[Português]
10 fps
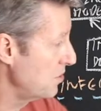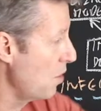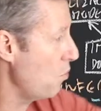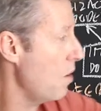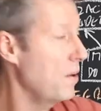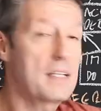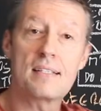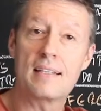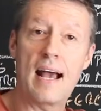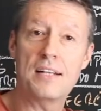estão com a
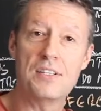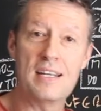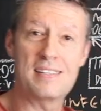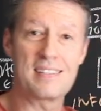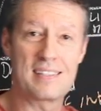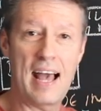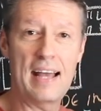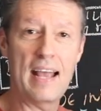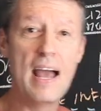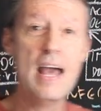curiosidade necessária,